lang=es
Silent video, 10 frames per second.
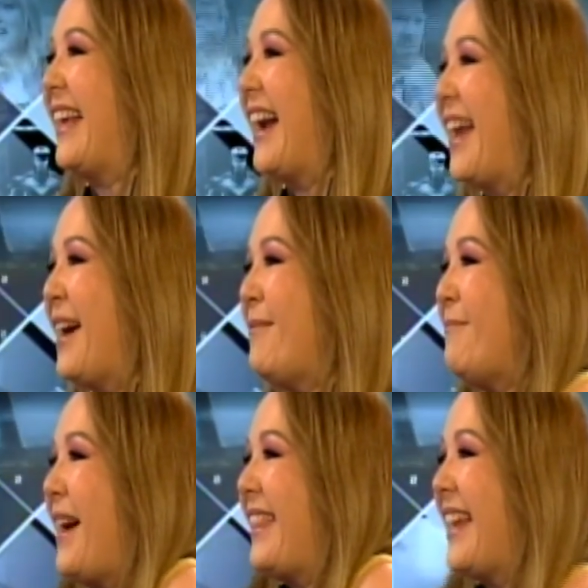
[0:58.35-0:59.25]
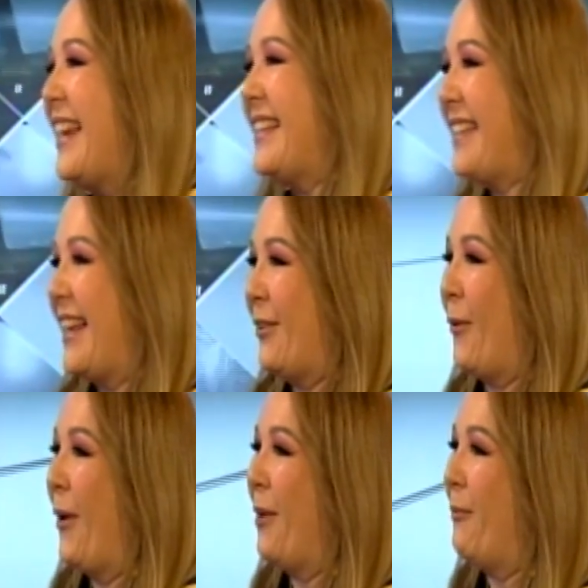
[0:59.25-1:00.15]
caramba, tienes en tu
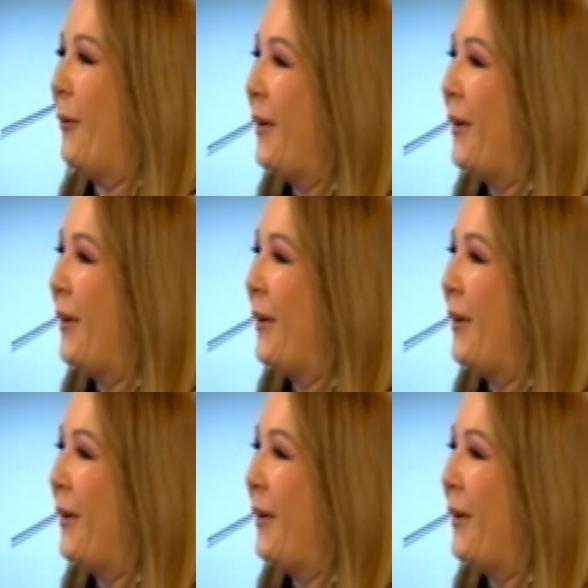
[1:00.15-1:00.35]
cuerpo.